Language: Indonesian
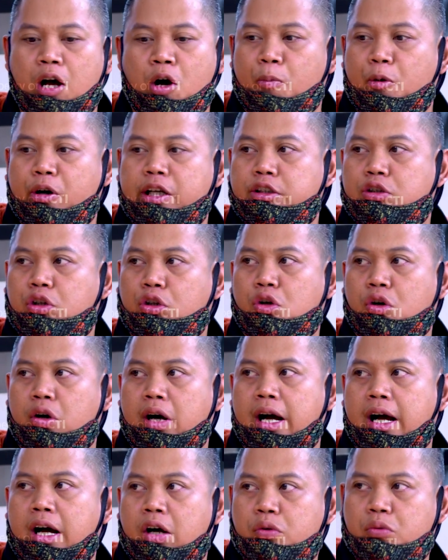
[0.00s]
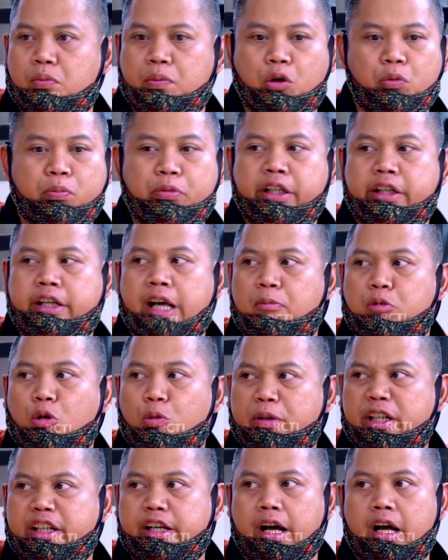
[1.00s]
ngomongin jodoh aku belum nikah, belum
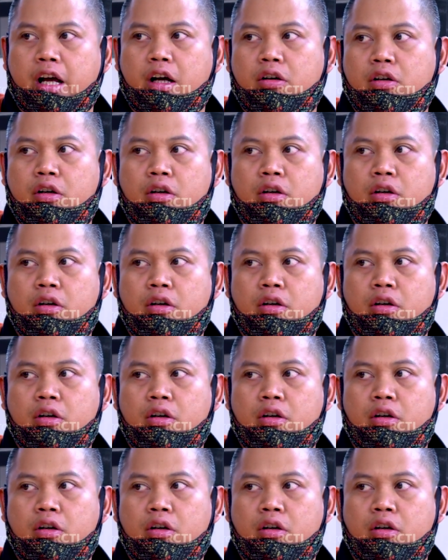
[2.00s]
nikah.